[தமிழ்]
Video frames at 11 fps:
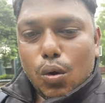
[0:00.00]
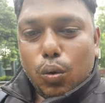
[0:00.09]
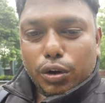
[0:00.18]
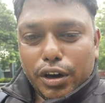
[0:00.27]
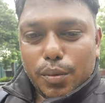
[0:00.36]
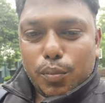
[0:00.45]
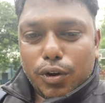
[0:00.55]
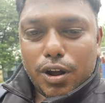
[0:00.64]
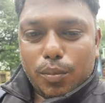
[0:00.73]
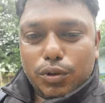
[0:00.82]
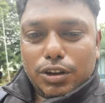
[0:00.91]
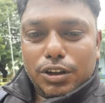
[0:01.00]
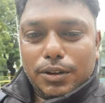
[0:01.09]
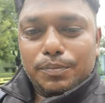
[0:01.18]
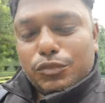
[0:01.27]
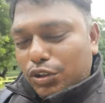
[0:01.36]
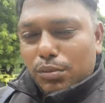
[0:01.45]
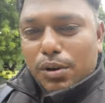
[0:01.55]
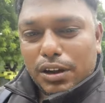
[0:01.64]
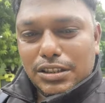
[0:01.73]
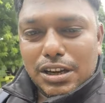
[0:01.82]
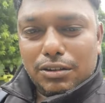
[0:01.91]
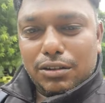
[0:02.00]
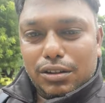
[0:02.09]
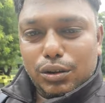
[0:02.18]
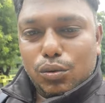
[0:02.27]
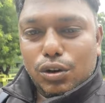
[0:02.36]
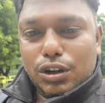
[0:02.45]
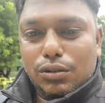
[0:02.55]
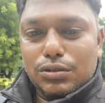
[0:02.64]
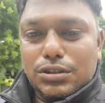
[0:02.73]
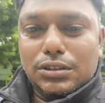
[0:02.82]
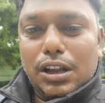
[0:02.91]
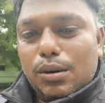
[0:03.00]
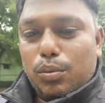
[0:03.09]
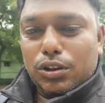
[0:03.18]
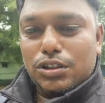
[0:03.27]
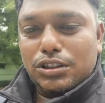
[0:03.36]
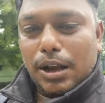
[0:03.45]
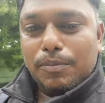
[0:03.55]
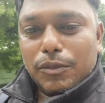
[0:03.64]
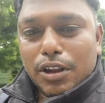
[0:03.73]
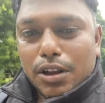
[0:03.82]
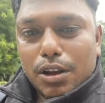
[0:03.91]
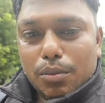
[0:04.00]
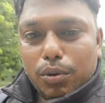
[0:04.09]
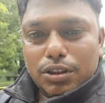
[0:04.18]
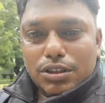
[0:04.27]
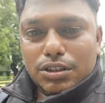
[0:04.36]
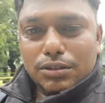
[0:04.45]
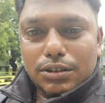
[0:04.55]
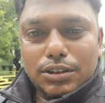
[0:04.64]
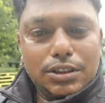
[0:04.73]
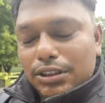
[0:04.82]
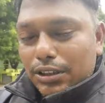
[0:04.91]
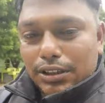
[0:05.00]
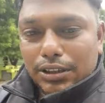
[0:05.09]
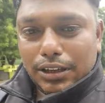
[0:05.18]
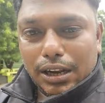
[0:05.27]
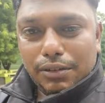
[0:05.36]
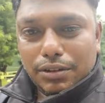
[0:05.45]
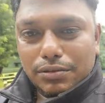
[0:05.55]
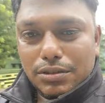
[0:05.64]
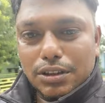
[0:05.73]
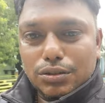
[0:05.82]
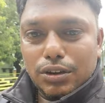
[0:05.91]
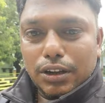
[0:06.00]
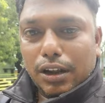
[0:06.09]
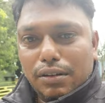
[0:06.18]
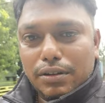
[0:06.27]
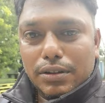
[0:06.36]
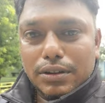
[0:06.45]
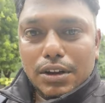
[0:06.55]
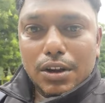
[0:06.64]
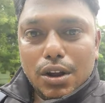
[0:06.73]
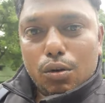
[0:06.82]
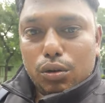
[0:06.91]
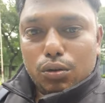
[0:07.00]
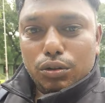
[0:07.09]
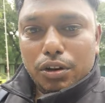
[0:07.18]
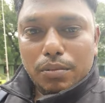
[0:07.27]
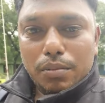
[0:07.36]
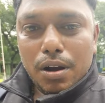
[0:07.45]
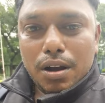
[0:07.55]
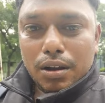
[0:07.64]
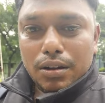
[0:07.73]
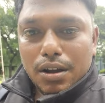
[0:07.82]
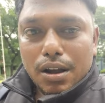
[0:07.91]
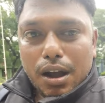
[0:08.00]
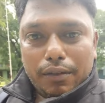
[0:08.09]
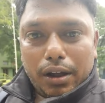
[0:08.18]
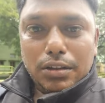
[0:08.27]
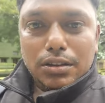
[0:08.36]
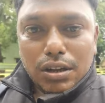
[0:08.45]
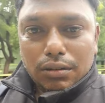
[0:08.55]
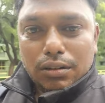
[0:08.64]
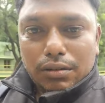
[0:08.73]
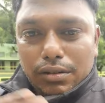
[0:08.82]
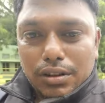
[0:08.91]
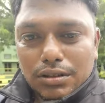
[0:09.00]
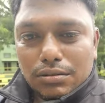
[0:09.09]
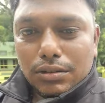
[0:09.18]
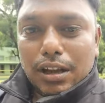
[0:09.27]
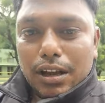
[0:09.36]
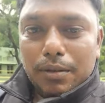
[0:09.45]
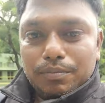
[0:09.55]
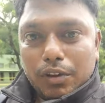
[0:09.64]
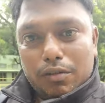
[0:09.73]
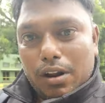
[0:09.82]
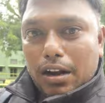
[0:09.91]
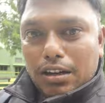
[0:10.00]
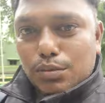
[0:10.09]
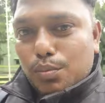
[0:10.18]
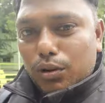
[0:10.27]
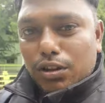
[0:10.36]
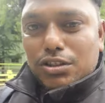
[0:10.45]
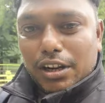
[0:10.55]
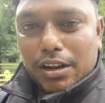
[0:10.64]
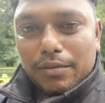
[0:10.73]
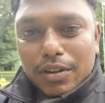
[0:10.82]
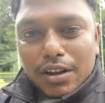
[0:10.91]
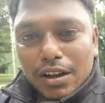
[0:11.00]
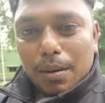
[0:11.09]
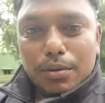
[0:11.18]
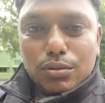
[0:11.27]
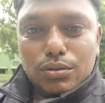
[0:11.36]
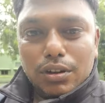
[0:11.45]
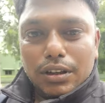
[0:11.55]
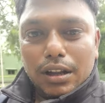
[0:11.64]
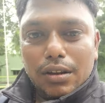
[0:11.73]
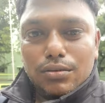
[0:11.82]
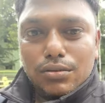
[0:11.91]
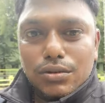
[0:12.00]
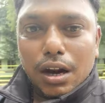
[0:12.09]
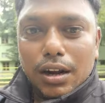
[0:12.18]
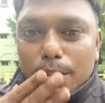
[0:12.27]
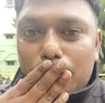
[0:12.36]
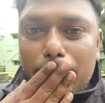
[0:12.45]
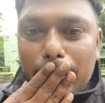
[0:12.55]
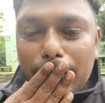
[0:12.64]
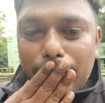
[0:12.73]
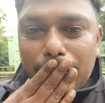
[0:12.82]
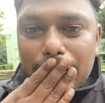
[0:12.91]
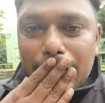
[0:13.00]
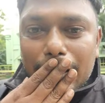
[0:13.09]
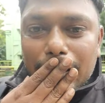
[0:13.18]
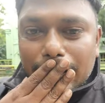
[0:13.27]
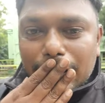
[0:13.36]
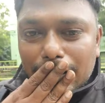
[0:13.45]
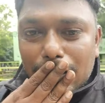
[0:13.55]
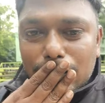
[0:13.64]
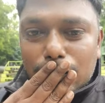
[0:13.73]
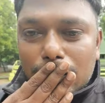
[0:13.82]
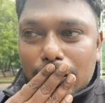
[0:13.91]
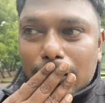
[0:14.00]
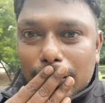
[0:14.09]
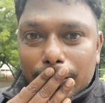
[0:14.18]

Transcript: ஒரே போடா போட்டு திரும்ப அஞ்சாவது தடவை அந்த குளிக்கில் வச்சு இருந்தாலும் புதைச்சிட்டான் புதைச்சிட்டு வந்துட்டு கிளவிட்டு விஷயத்த சொன்னேன் கிளவி உனக்கு ஒன்று தெரியுமா அவன் அஞ்சாவது தடவை எழுந்திரிச்சு வந்தேன் அவன் அடித்து புதைச்சிட்டேன் அப்படின்னு சொன்னால் கிளவி சொன்னிச்சு அட பாவி ஏடா சொல்கிற